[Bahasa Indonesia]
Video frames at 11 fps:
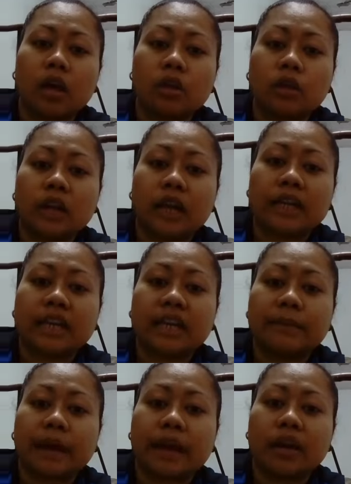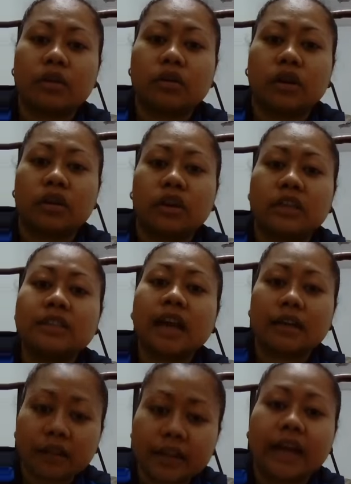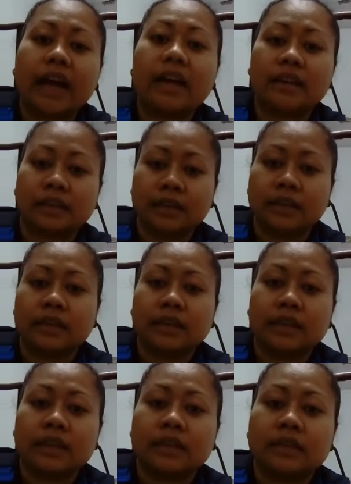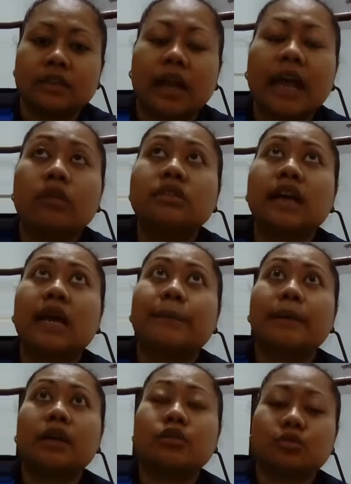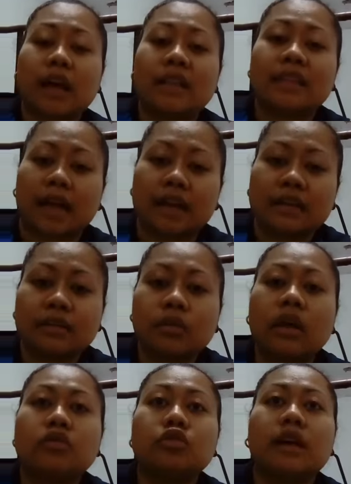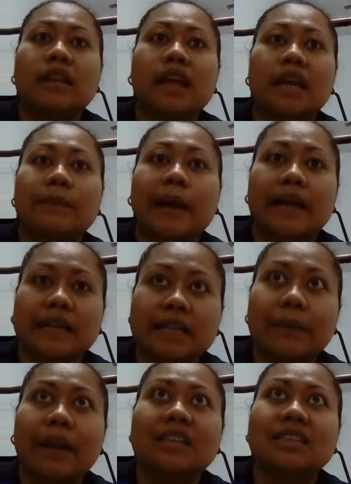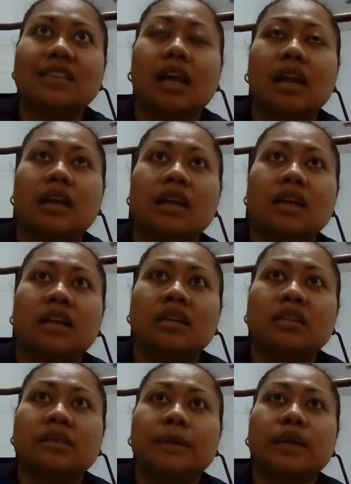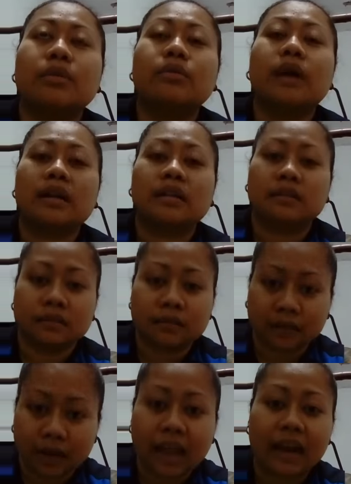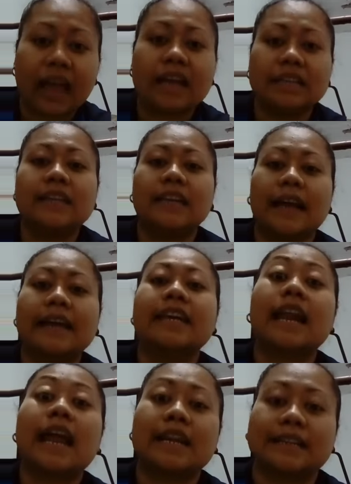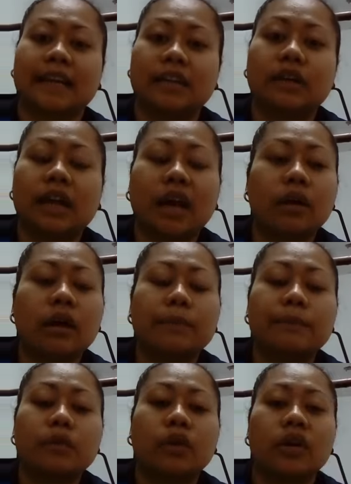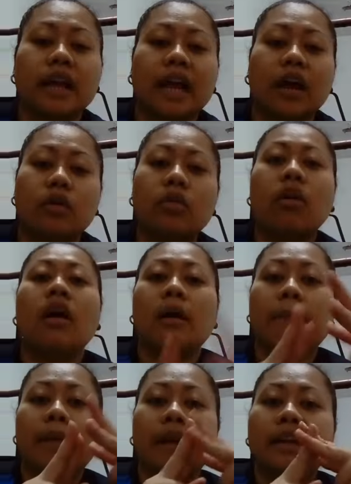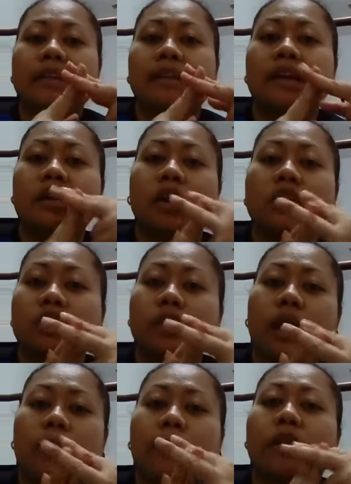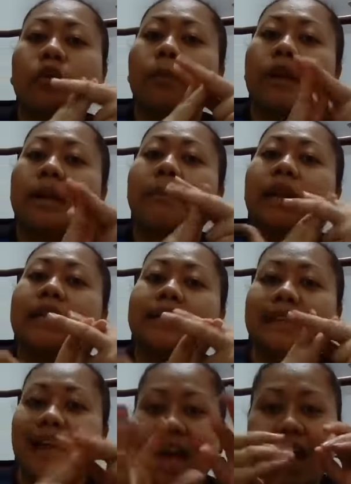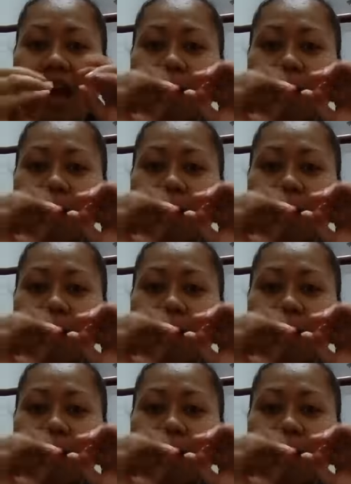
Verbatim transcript: dolan gene mak ini insya Allah ya soalnya aku saya arpe sunatan gue lagi sunatan mari paling sekitar semingguan lah lagi lagi kelar ya soalnya aku harus nih anakku pelinya diketok aku pengen ngopeni peli ya